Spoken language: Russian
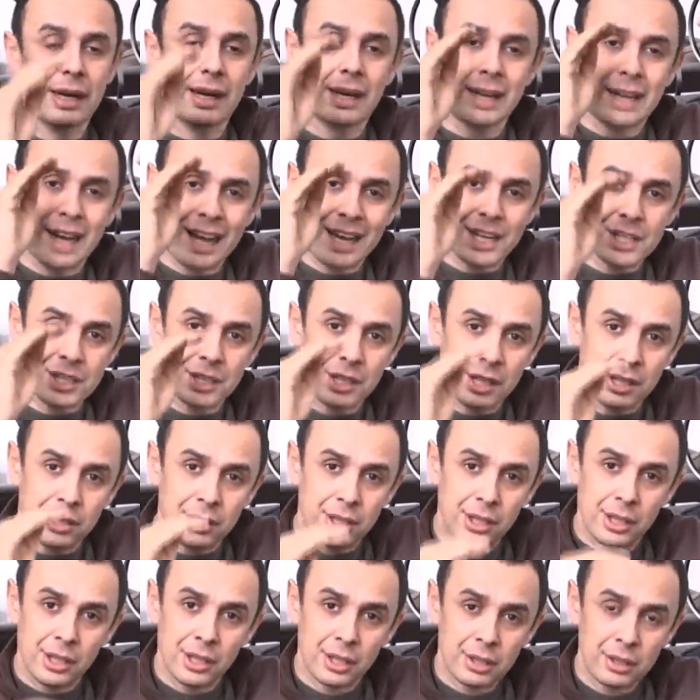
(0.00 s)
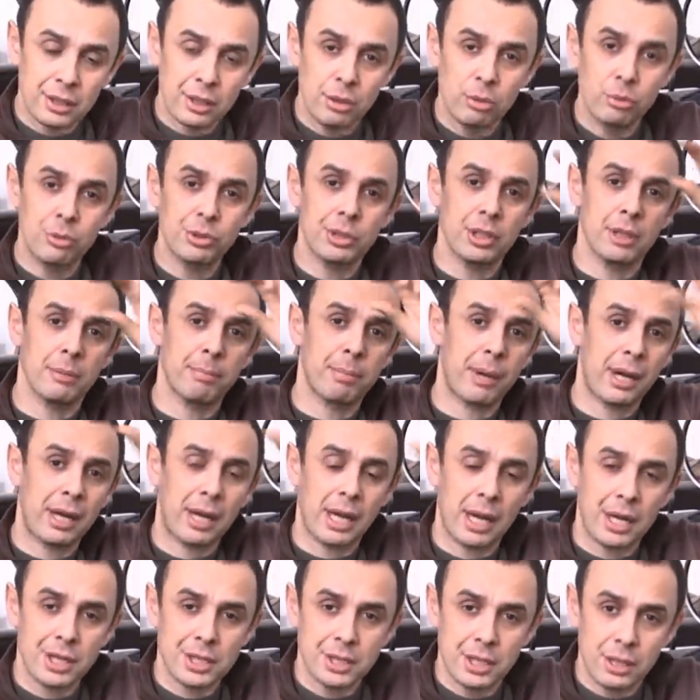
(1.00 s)
Каждый интерьерный узел, по
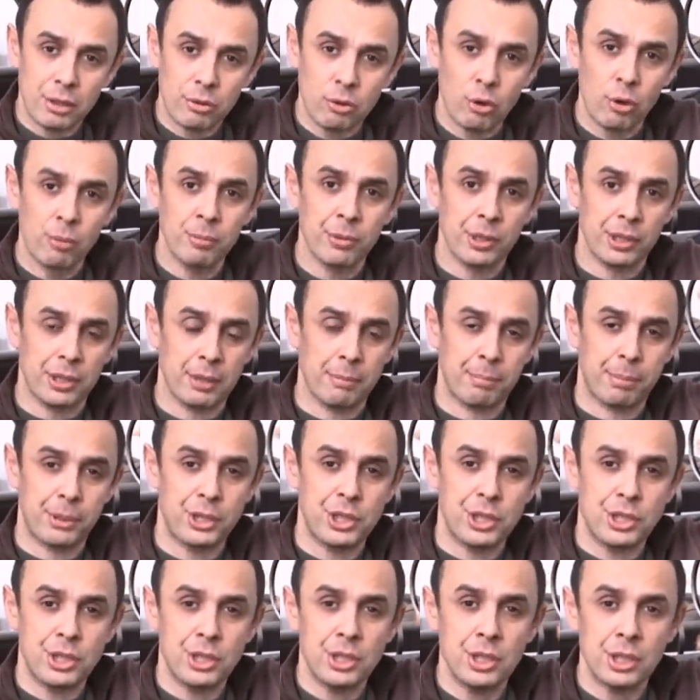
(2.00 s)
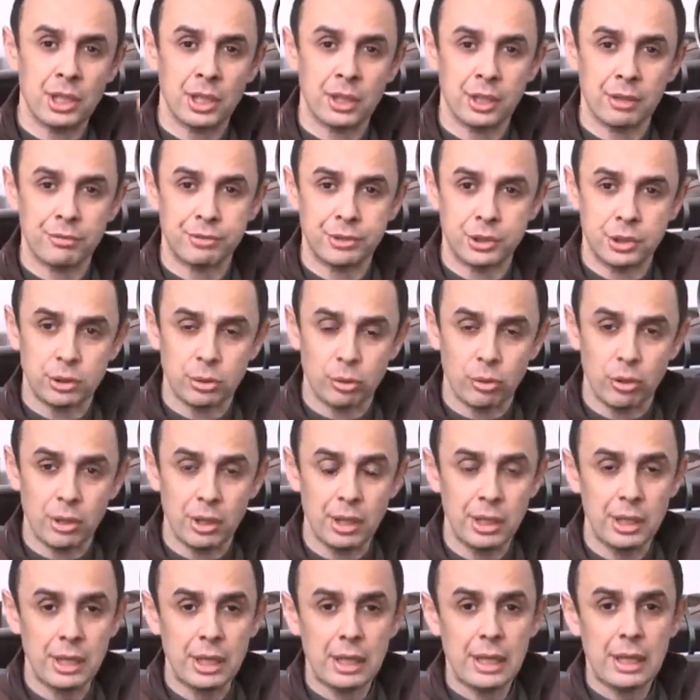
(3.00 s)
каждой комнате подсчитано
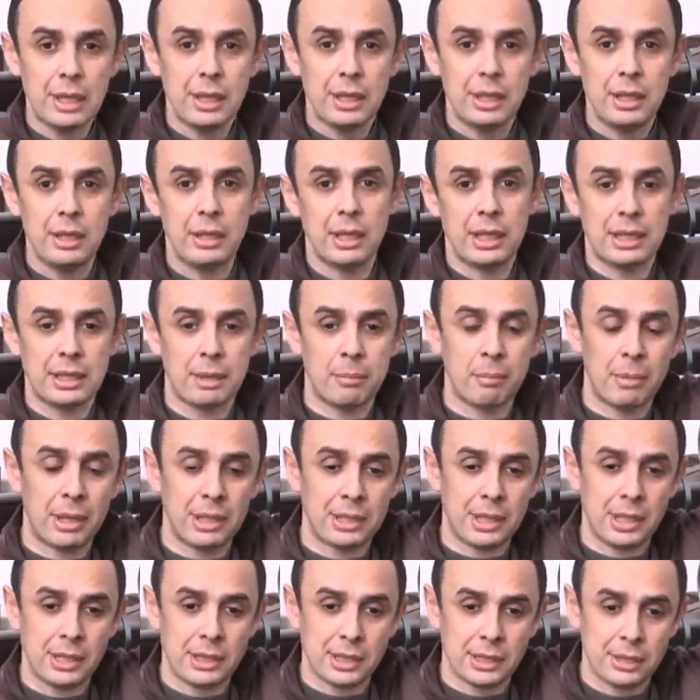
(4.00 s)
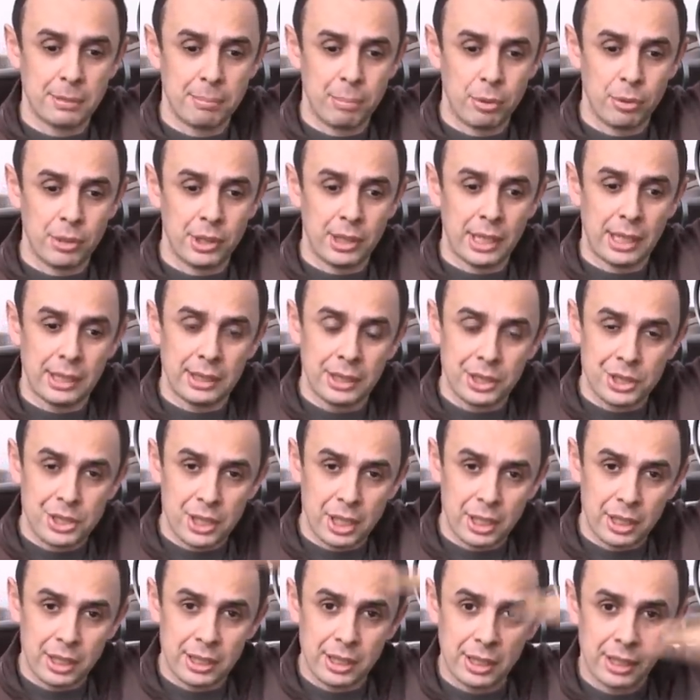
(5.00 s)
все, и эта матрица заполнена от
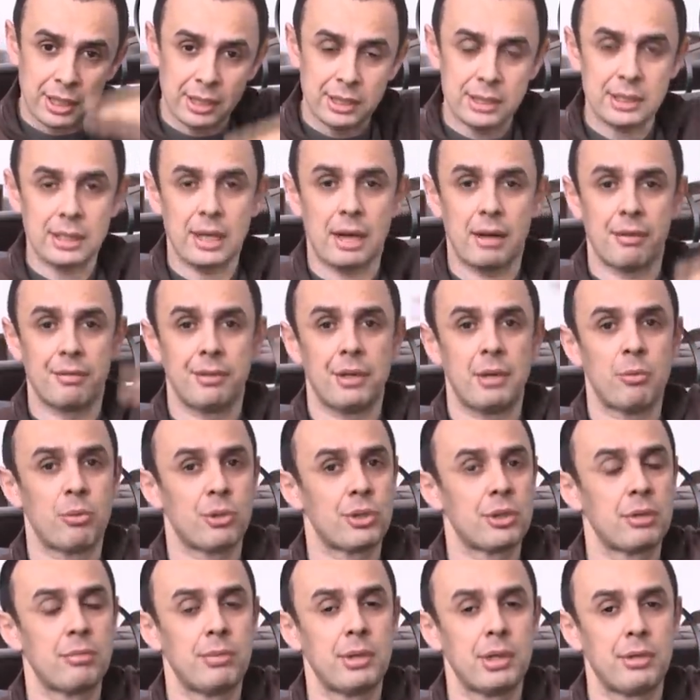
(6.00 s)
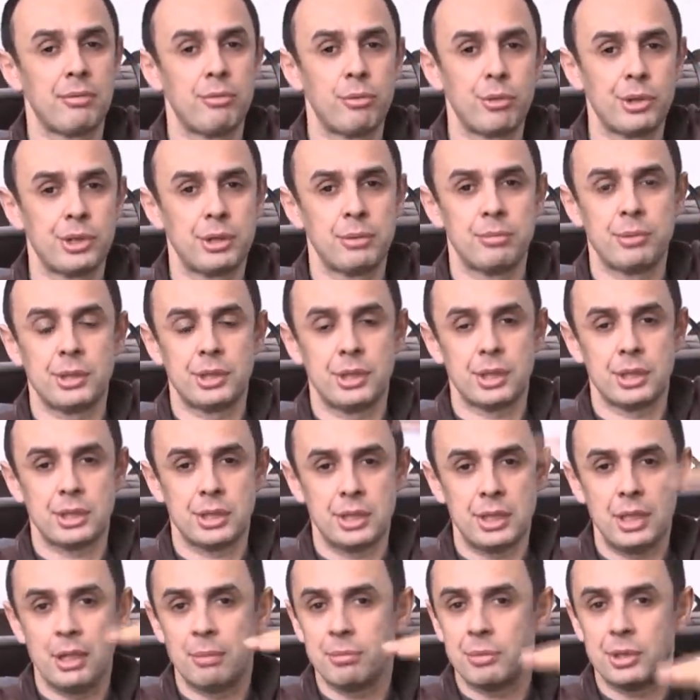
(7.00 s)
начала и до конца. В ней может быть 80,
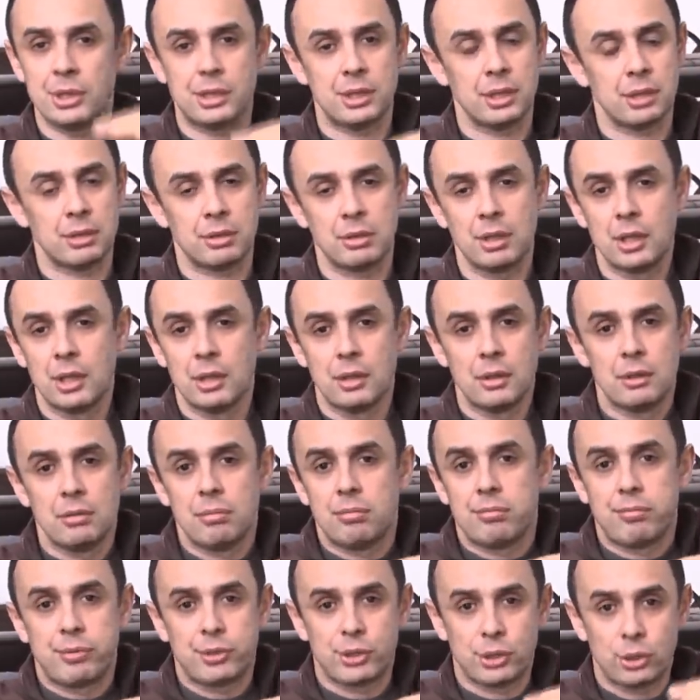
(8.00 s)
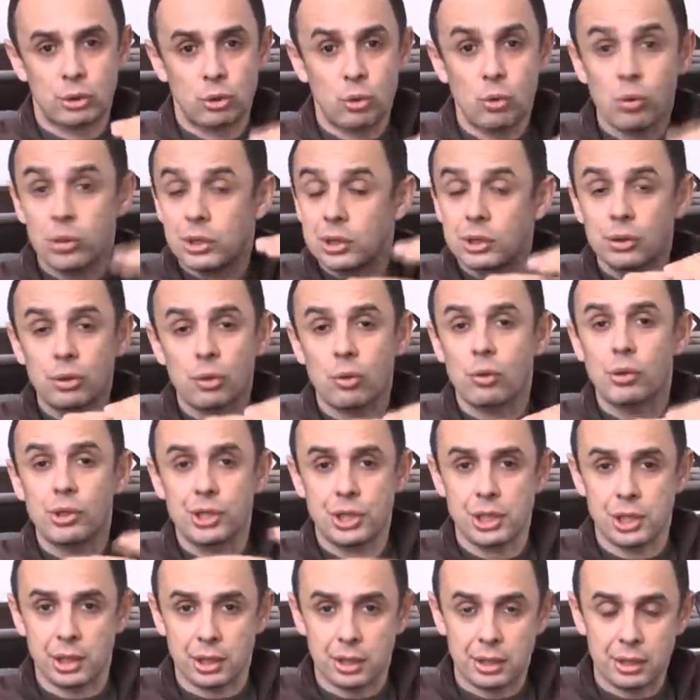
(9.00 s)
70, 100
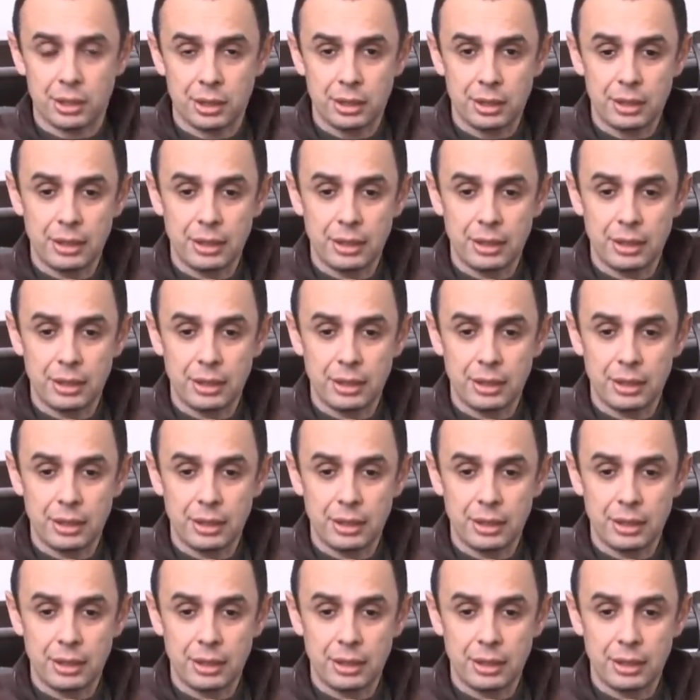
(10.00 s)
строчек.